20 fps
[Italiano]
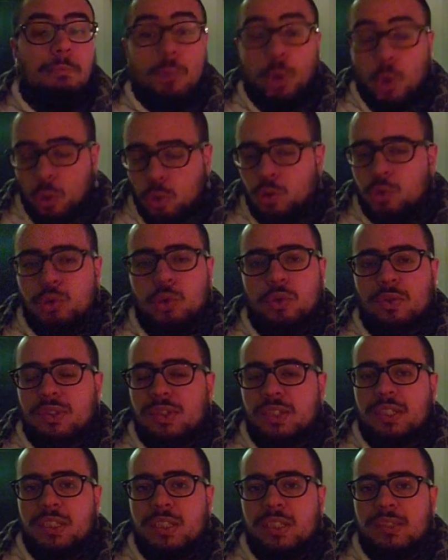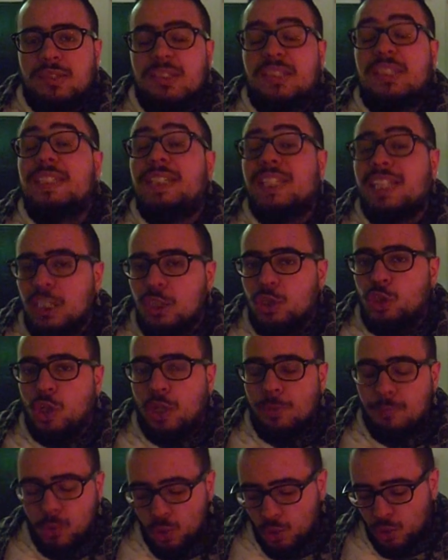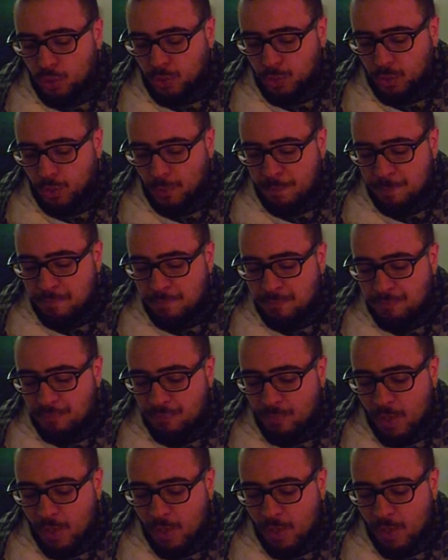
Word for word: molto, si, si dice molto,